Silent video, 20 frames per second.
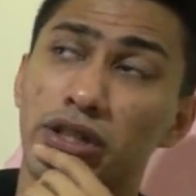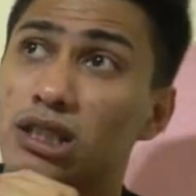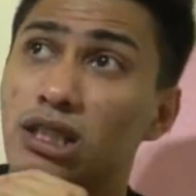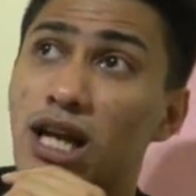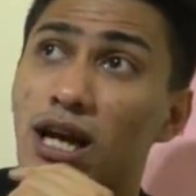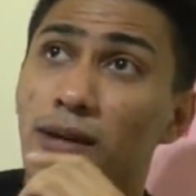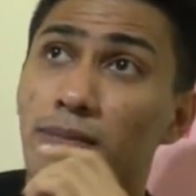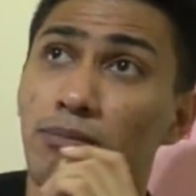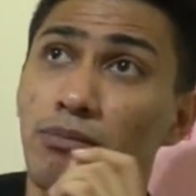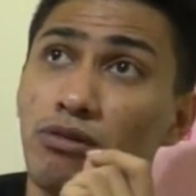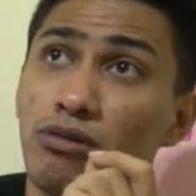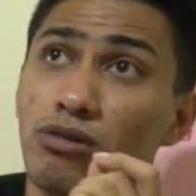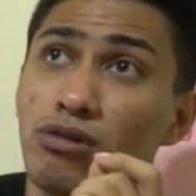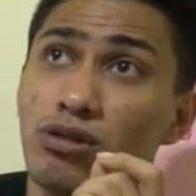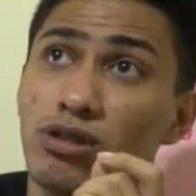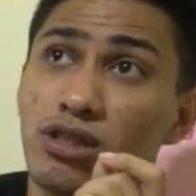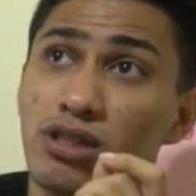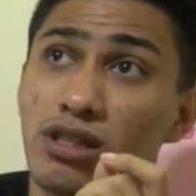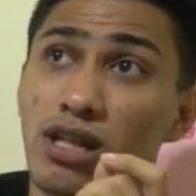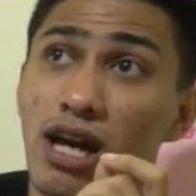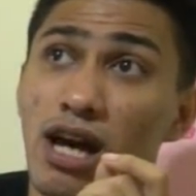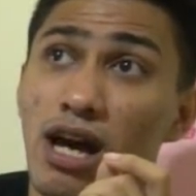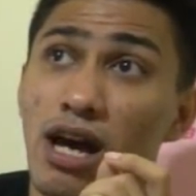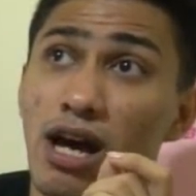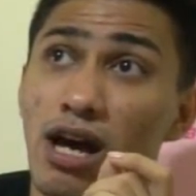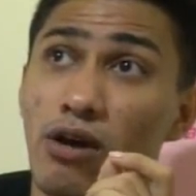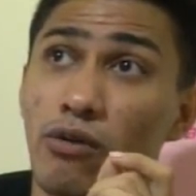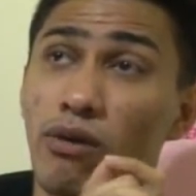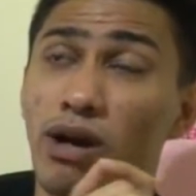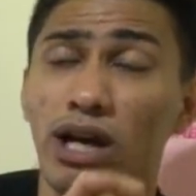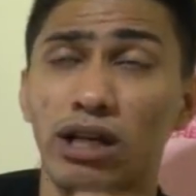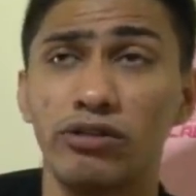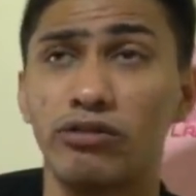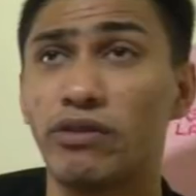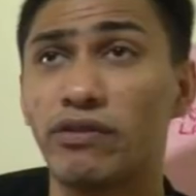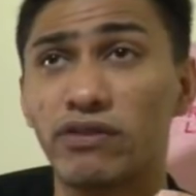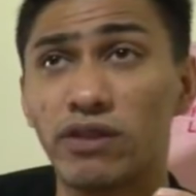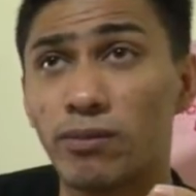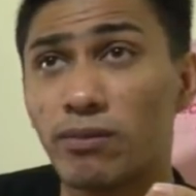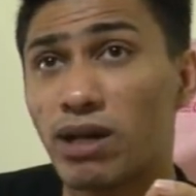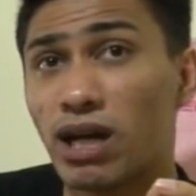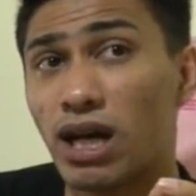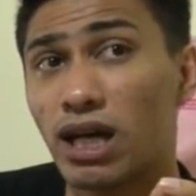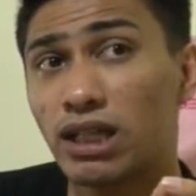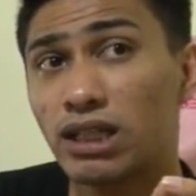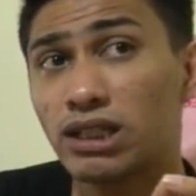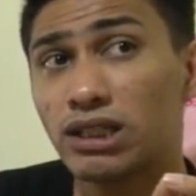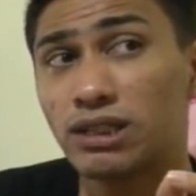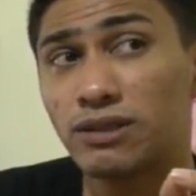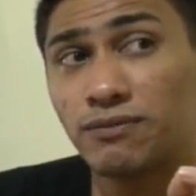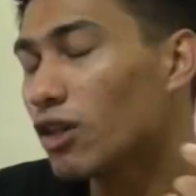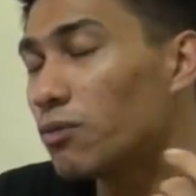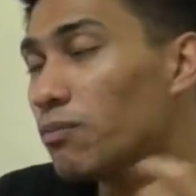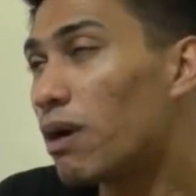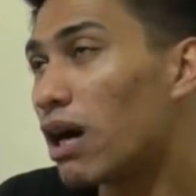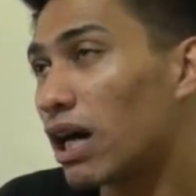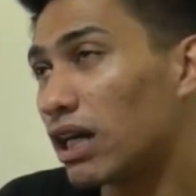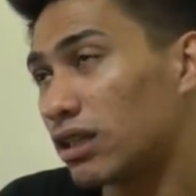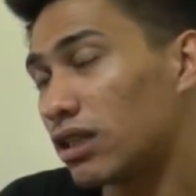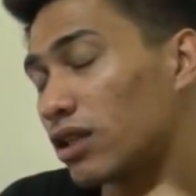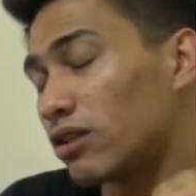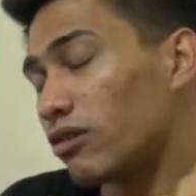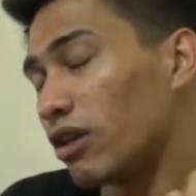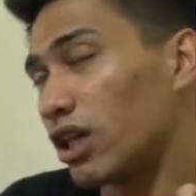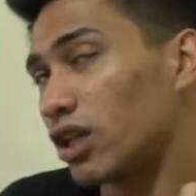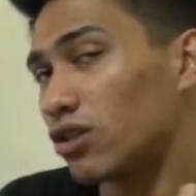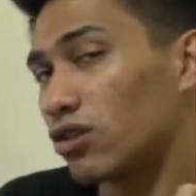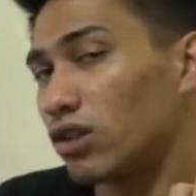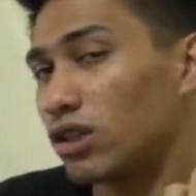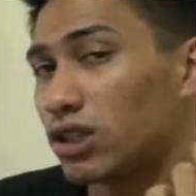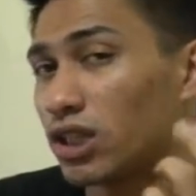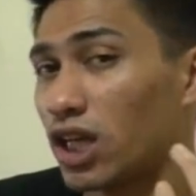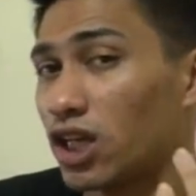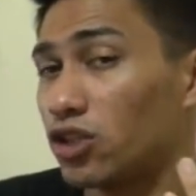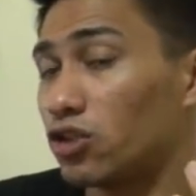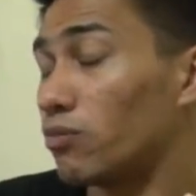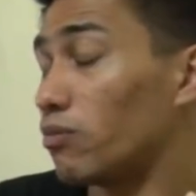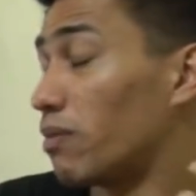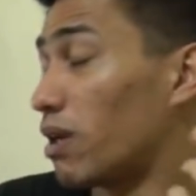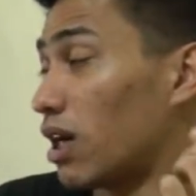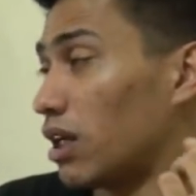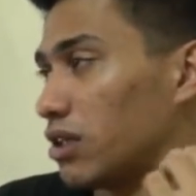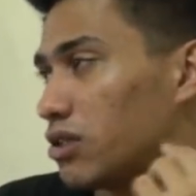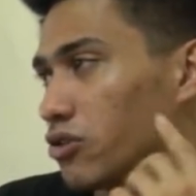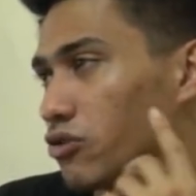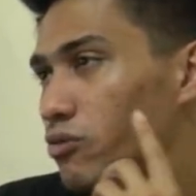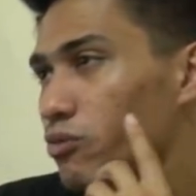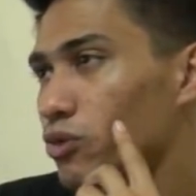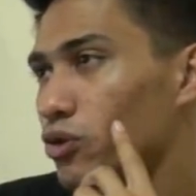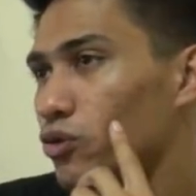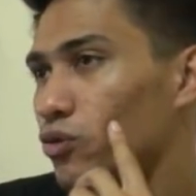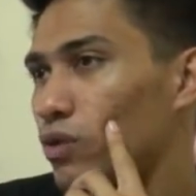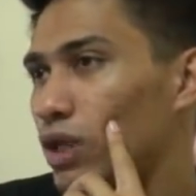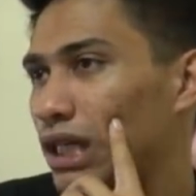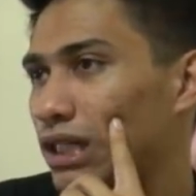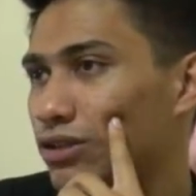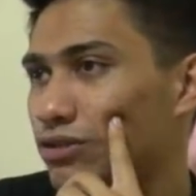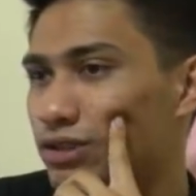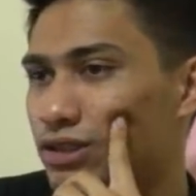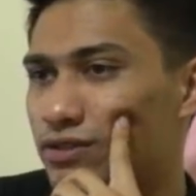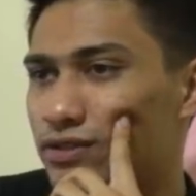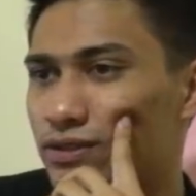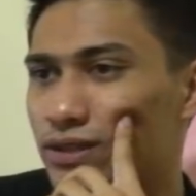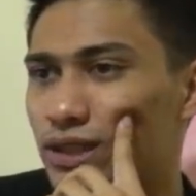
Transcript: Tapos sa uh, Wild Rift naman, baka itatry ko, hintayin nyo, baka stream ko yung Wild Rift.